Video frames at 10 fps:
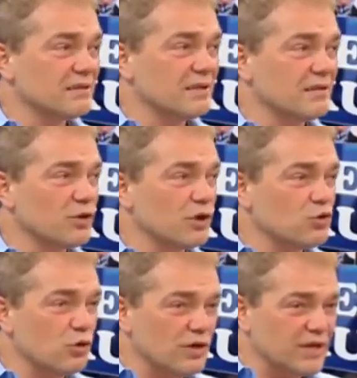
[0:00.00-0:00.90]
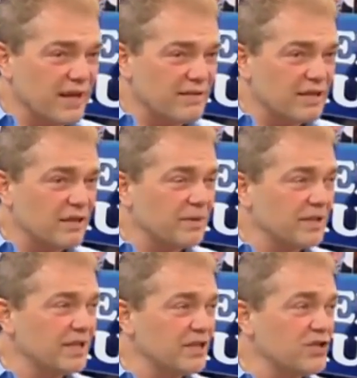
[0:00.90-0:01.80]
e, böyle çok kendi
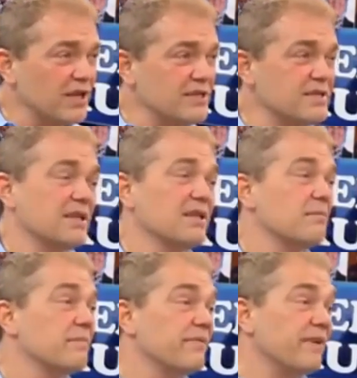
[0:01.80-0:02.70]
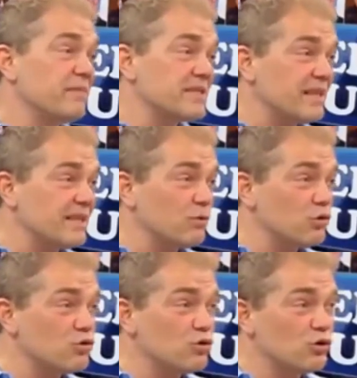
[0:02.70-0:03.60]
kapalı yaşayan insanlar ve mesela diyelim
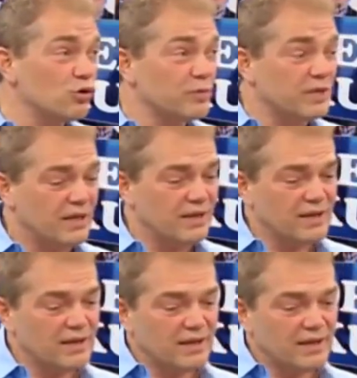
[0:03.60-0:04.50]
özürlü olup da